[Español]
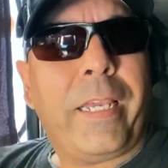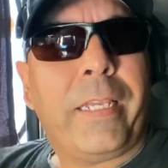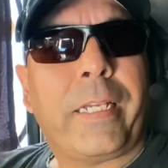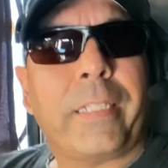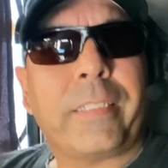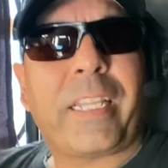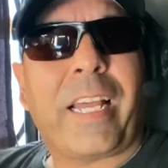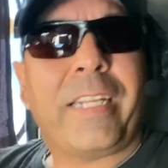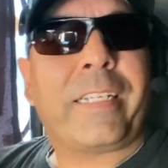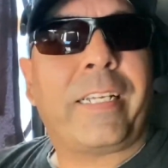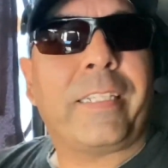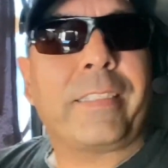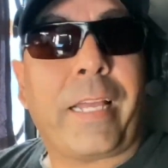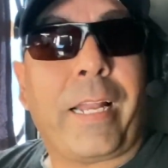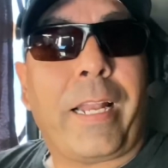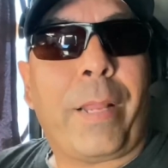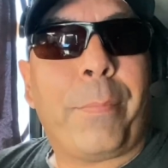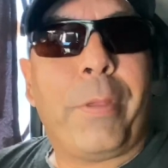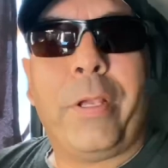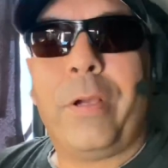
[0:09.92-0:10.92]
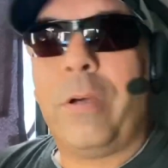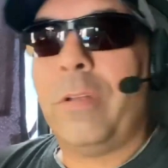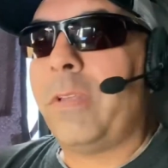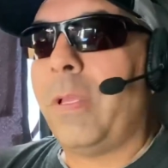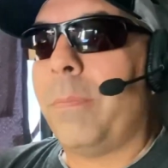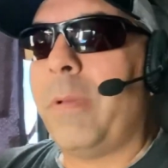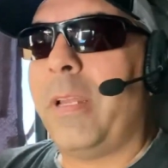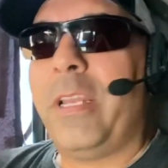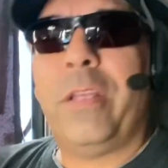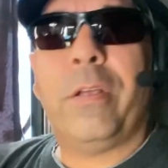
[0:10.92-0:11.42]
¿Qué tal? ¿Qué tal amigos?
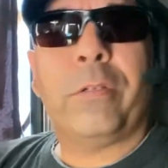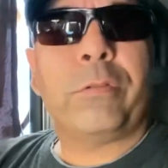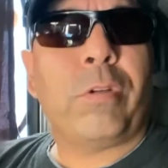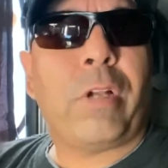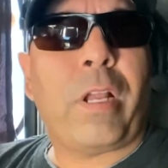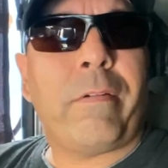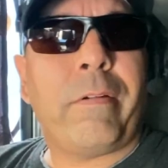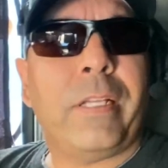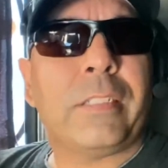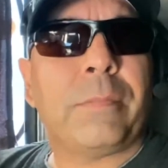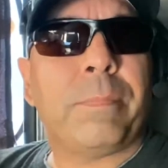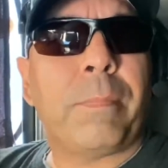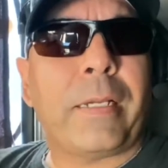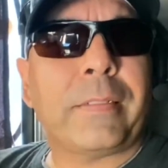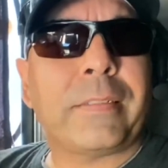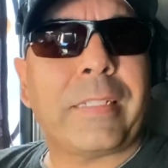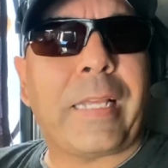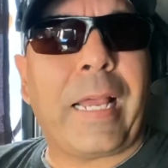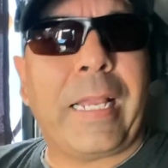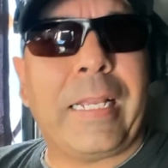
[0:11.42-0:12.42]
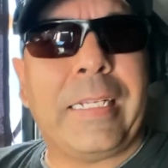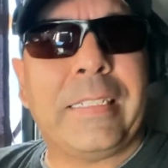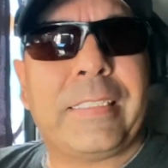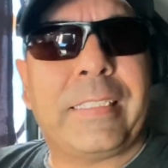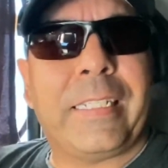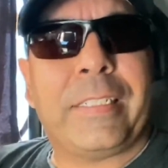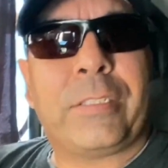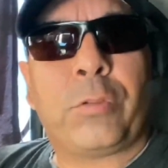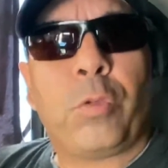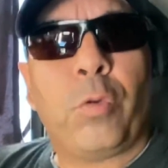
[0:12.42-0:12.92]
Bienvenidos una vez más a
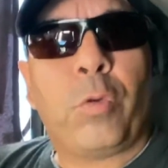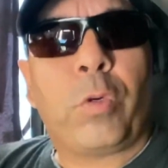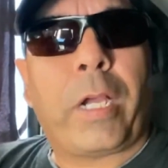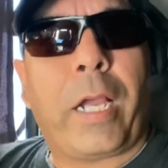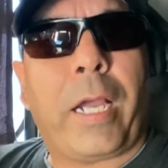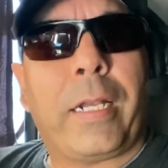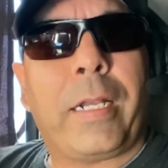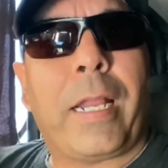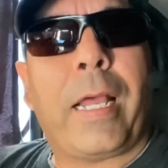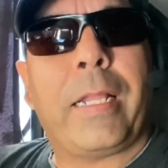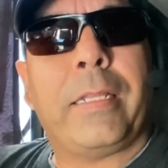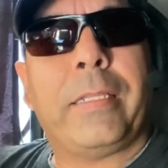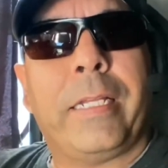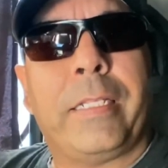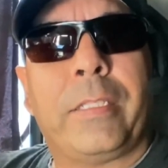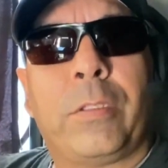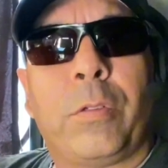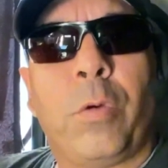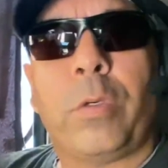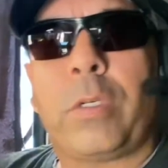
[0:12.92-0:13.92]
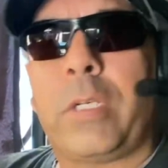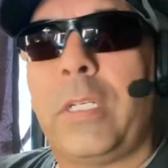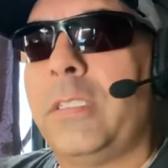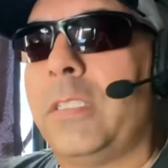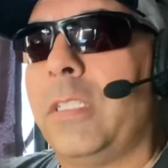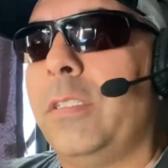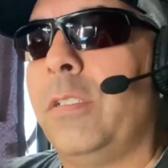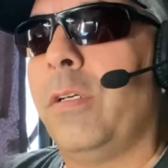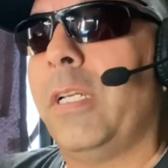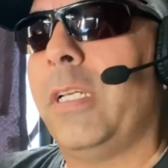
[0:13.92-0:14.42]
este su canal de Trucking,
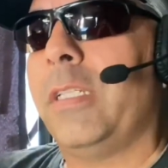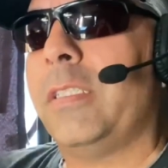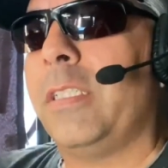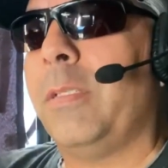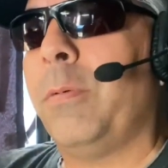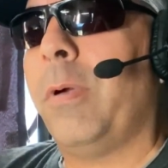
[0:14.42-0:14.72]
señores.